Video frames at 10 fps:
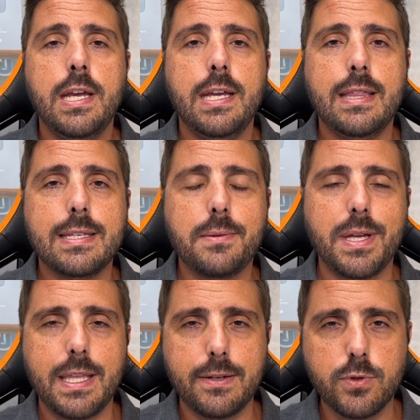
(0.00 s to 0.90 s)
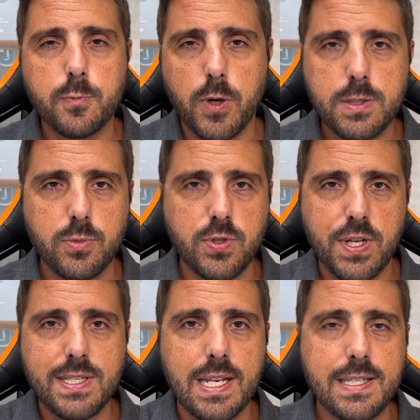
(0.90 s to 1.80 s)
e dessa maneira nos próximos
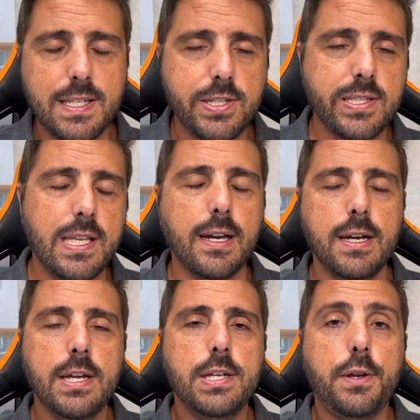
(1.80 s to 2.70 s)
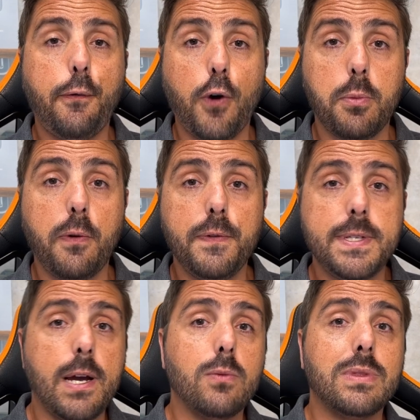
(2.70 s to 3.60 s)
dias ele se desliga de forma
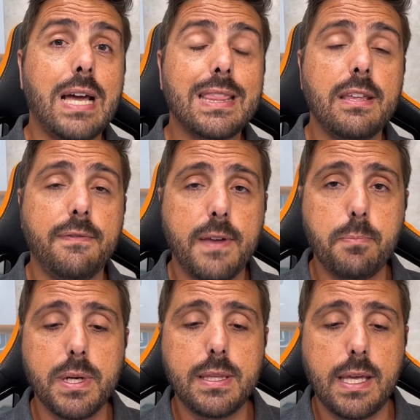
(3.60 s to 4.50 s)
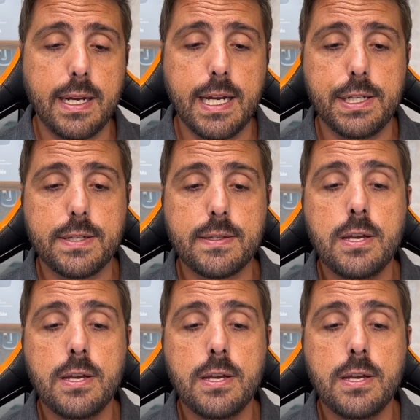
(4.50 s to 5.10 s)
oficial da TV Bandeirantes.